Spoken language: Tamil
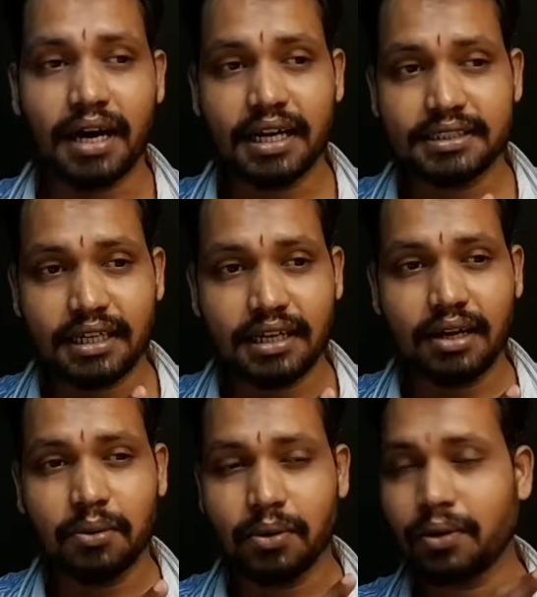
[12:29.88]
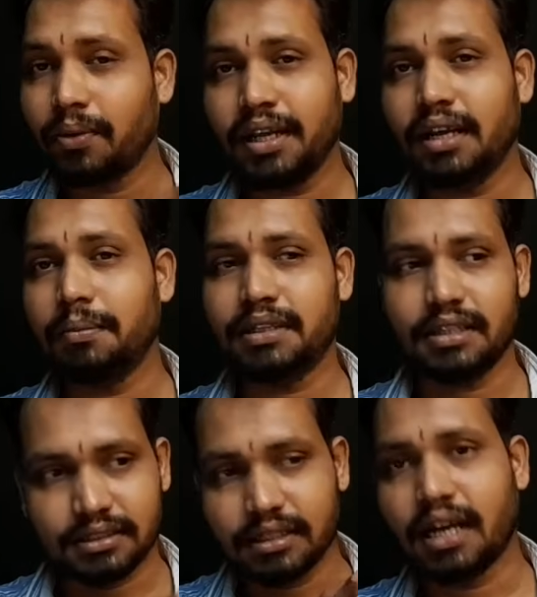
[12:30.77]
பாஜக ஒரு கொடிக்கம்பத்தை
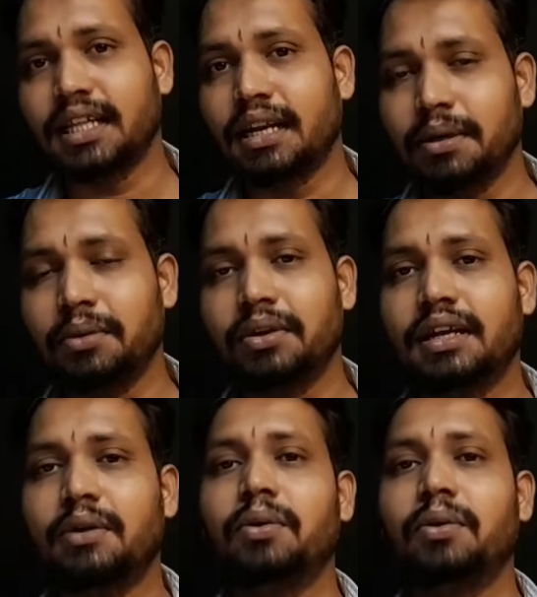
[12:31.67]
சாதாரணமாக சாதாரணமா ஒரு